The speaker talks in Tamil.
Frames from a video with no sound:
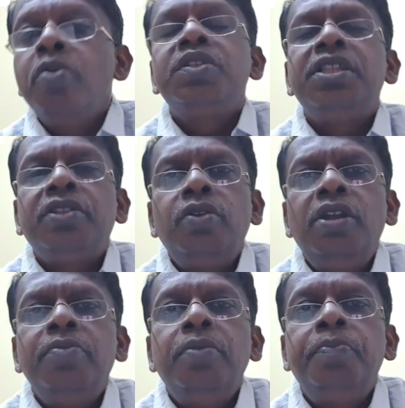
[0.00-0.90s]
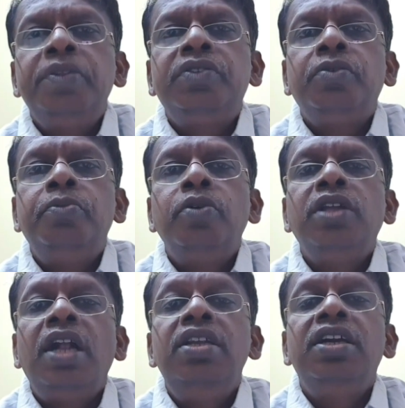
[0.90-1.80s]
மோசே தன்னுடைய
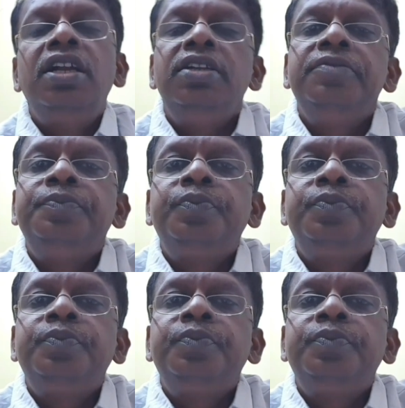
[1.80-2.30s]
ஒன்பது ஆண்டுகள்